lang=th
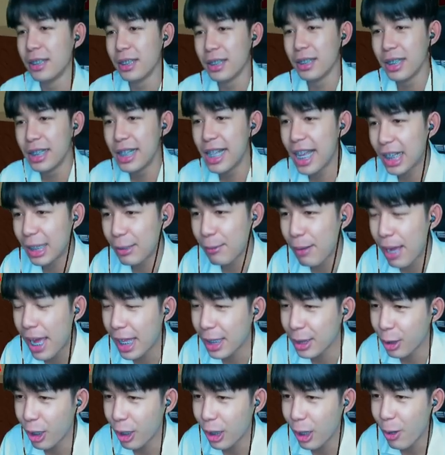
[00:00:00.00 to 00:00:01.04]
เรียกได้ว่า
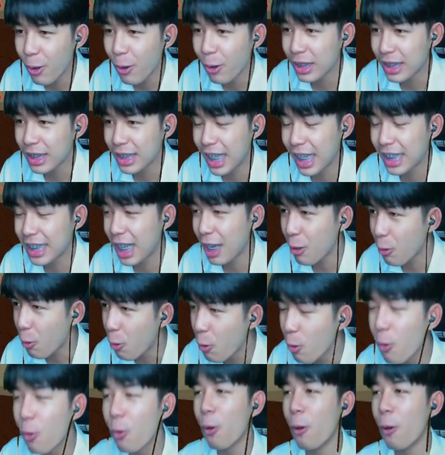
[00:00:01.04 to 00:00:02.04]
ทะหดกันทั้งคู่